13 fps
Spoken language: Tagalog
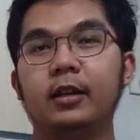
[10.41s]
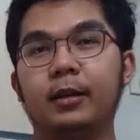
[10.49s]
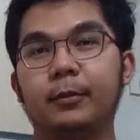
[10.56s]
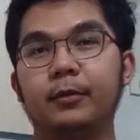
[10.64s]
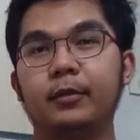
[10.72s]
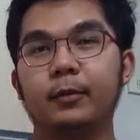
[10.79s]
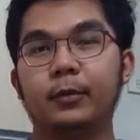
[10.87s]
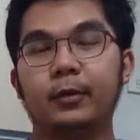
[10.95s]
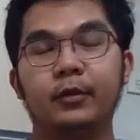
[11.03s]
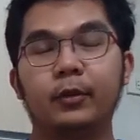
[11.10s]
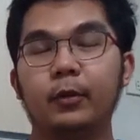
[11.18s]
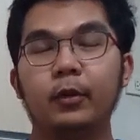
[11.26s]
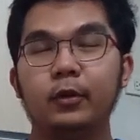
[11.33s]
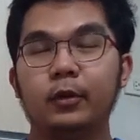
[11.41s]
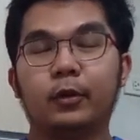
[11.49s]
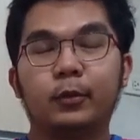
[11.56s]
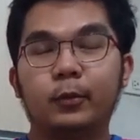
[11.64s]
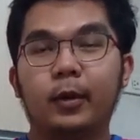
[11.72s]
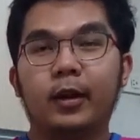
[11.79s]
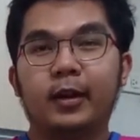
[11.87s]
I'm we're all on
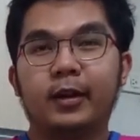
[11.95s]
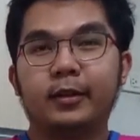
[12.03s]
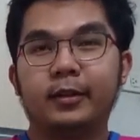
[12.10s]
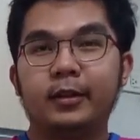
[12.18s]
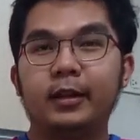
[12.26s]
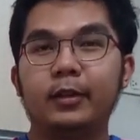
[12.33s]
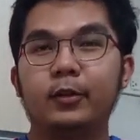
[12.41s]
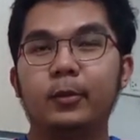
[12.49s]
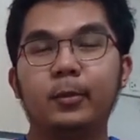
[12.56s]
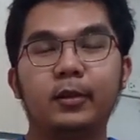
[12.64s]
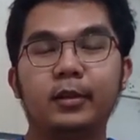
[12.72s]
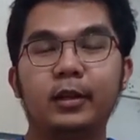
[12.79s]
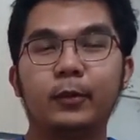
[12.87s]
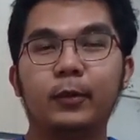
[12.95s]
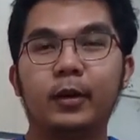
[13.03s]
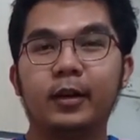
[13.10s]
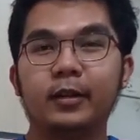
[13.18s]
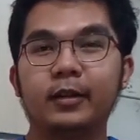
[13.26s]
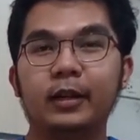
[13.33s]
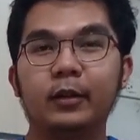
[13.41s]
quarantine, community
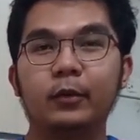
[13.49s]
quarantine.